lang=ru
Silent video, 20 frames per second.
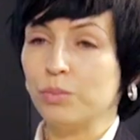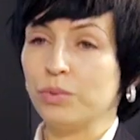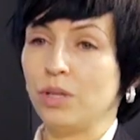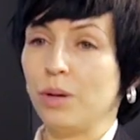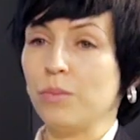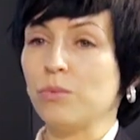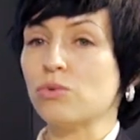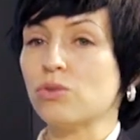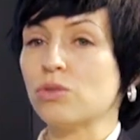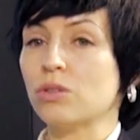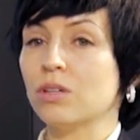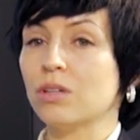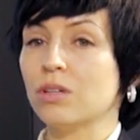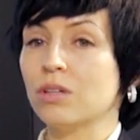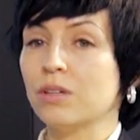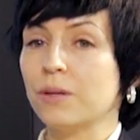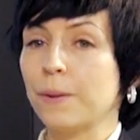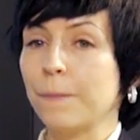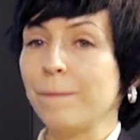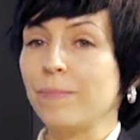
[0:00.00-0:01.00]
потому
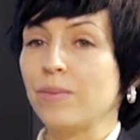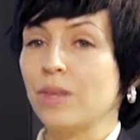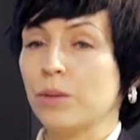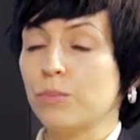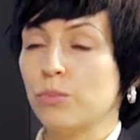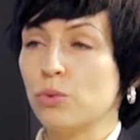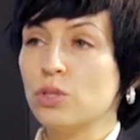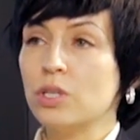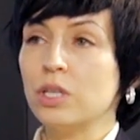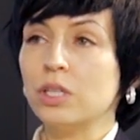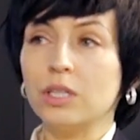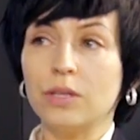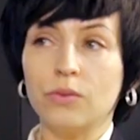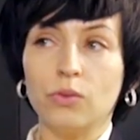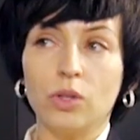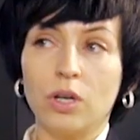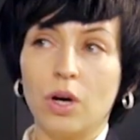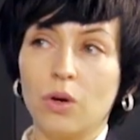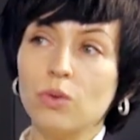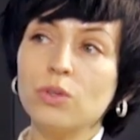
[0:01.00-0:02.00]
что после
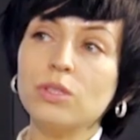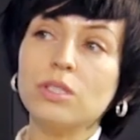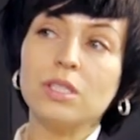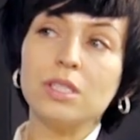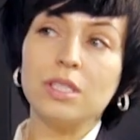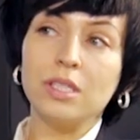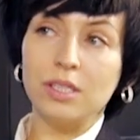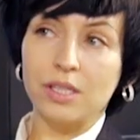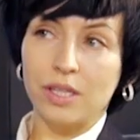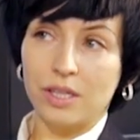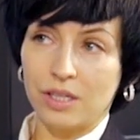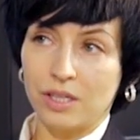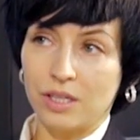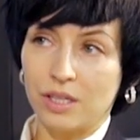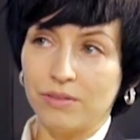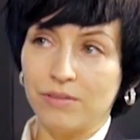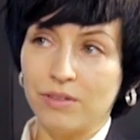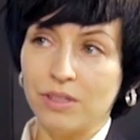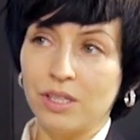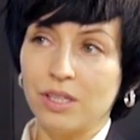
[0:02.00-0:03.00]
того, как он
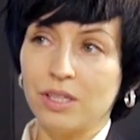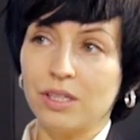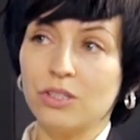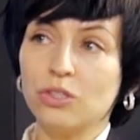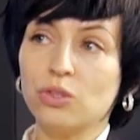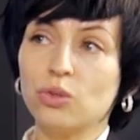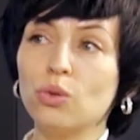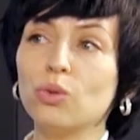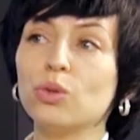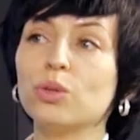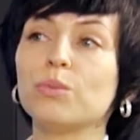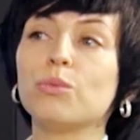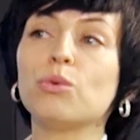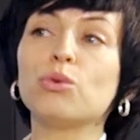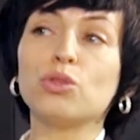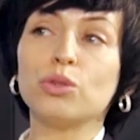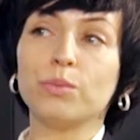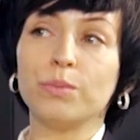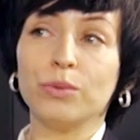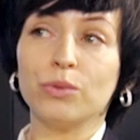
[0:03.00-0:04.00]
задекларировал, что он
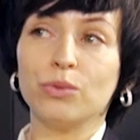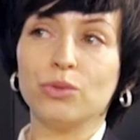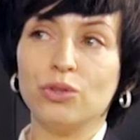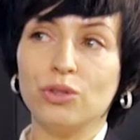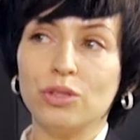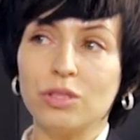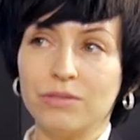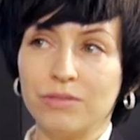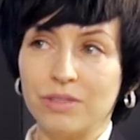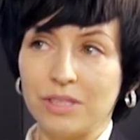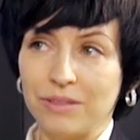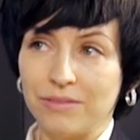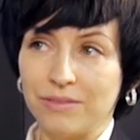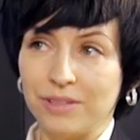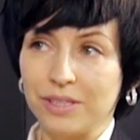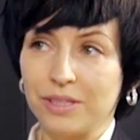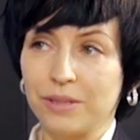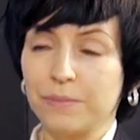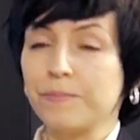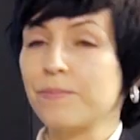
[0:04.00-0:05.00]
может получить в
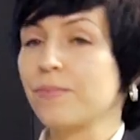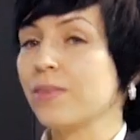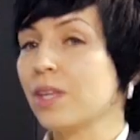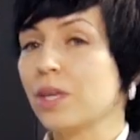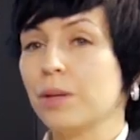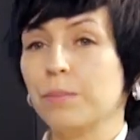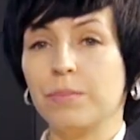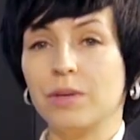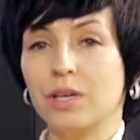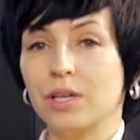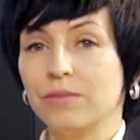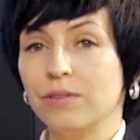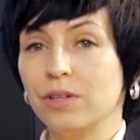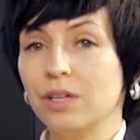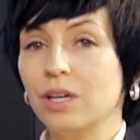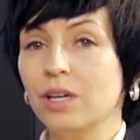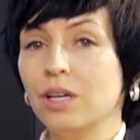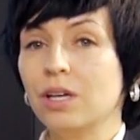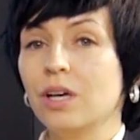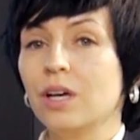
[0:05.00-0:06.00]
ответ.
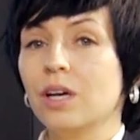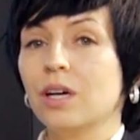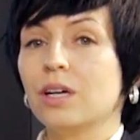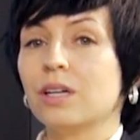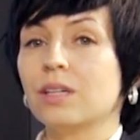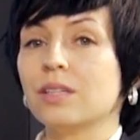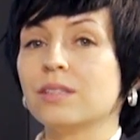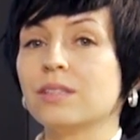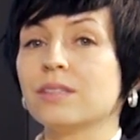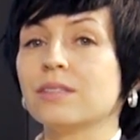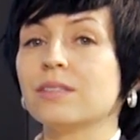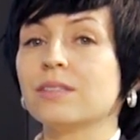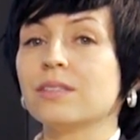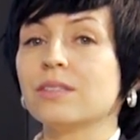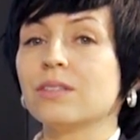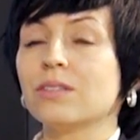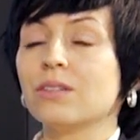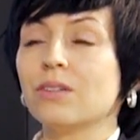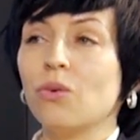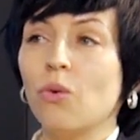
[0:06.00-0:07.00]
Первое, э,
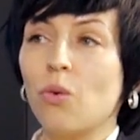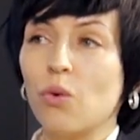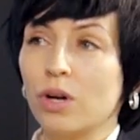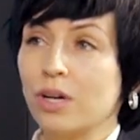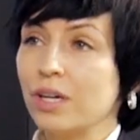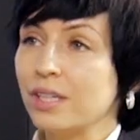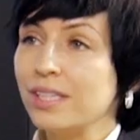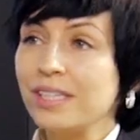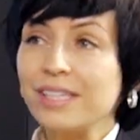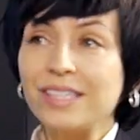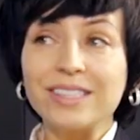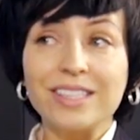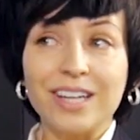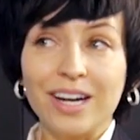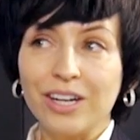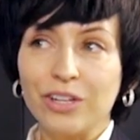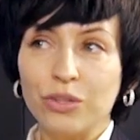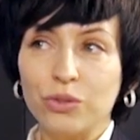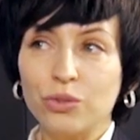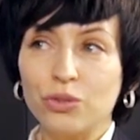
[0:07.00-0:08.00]
органы
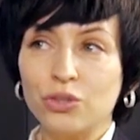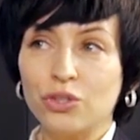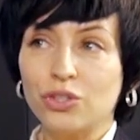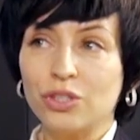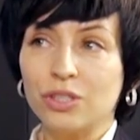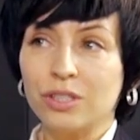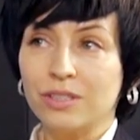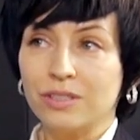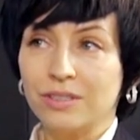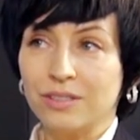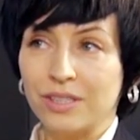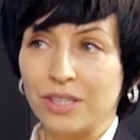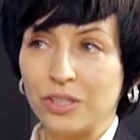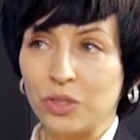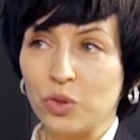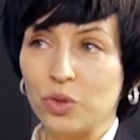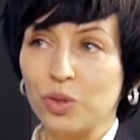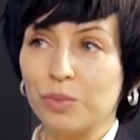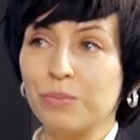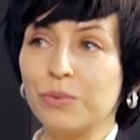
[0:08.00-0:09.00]
контролирующие,
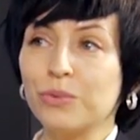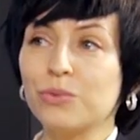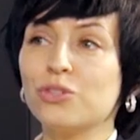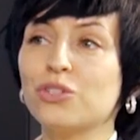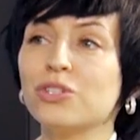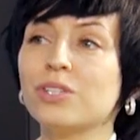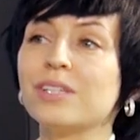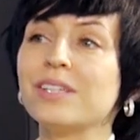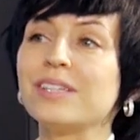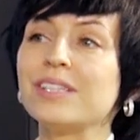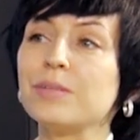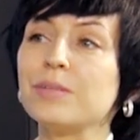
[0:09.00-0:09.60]
которые получили